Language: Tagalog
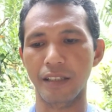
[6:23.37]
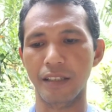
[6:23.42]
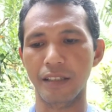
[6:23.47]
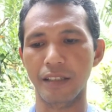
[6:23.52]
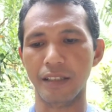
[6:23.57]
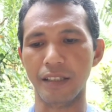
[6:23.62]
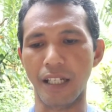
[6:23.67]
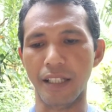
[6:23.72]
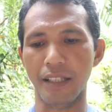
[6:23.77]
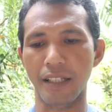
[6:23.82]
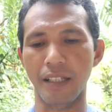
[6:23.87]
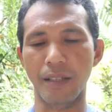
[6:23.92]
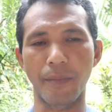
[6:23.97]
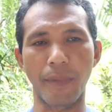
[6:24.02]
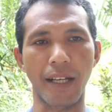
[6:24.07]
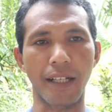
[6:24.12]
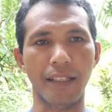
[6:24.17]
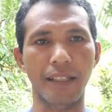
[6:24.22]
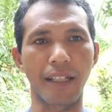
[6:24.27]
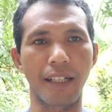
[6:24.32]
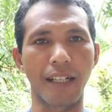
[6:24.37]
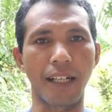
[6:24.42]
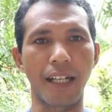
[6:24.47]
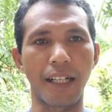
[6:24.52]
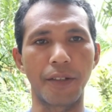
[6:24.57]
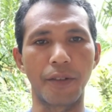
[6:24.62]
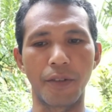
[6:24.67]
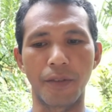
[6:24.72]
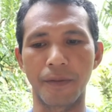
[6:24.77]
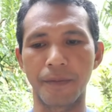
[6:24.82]
Sanil Mike
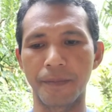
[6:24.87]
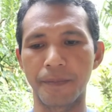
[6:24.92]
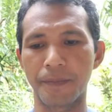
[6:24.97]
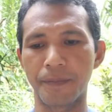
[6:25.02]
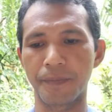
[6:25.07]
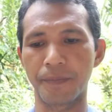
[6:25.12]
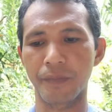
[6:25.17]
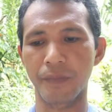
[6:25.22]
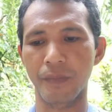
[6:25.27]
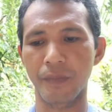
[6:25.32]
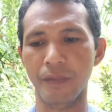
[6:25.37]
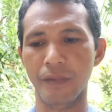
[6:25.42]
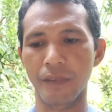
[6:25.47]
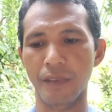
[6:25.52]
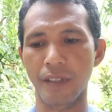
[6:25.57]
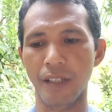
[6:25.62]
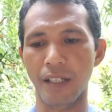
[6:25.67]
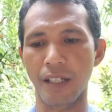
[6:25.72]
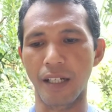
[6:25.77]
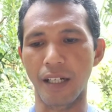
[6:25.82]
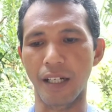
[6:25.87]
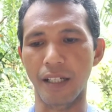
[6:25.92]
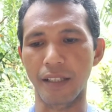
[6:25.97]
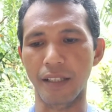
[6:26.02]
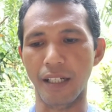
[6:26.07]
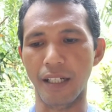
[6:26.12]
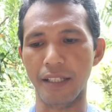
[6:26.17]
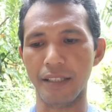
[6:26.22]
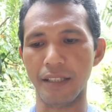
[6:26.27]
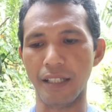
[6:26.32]
Delgado,
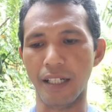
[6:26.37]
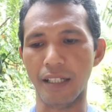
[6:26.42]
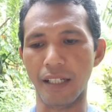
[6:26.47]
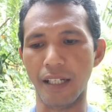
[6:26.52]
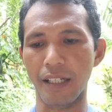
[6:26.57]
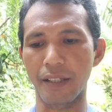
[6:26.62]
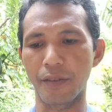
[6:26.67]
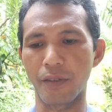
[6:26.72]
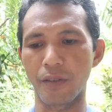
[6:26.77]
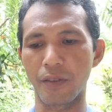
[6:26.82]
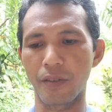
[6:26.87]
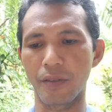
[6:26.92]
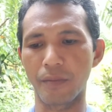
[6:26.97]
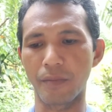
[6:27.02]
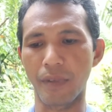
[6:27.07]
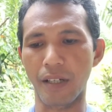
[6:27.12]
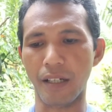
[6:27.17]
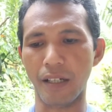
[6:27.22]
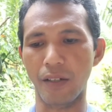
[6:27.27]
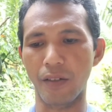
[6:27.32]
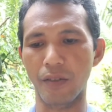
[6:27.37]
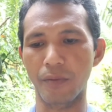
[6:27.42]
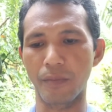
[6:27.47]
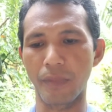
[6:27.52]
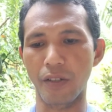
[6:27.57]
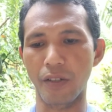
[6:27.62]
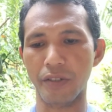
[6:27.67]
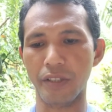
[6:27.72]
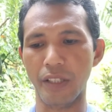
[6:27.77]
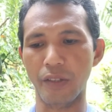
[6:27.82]
Analisa Naldo, Marlon
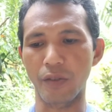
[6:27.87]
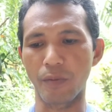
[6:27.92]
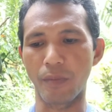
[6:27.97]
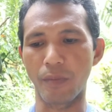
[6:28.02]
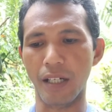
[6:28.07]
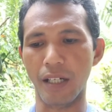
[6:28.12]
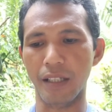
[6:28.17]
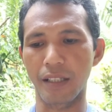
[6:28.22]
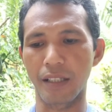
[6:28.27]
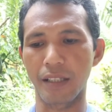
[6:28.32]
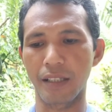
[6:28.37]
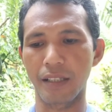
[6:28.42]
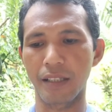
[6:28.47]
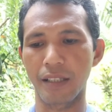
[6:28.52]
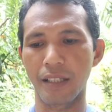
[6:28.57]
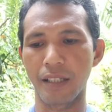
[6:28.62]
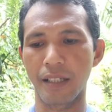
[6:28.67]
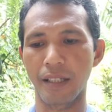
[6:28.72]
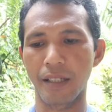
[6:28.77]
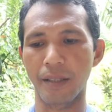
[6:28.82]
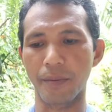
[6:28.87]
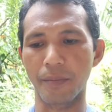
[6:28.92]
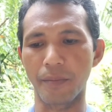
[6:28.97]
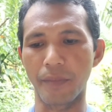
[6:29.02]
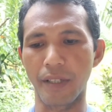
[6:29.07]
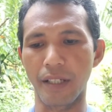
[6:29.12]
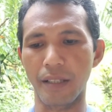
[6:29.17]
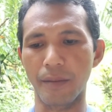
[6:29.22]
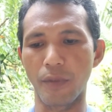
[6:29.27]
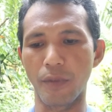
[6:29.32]
Milosino Vlog,
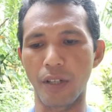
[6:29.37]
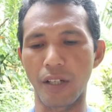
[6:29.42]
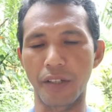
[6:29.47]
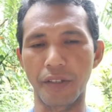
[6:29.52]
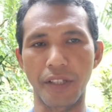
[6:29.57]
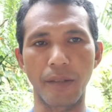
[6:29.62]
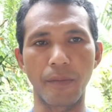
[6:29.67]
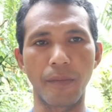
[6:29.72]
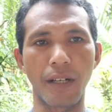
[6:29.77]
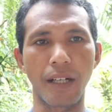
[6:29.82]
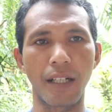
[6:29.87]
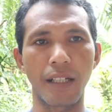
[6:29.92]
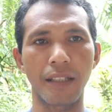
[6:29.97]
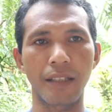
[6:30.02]
Bear Balaniba,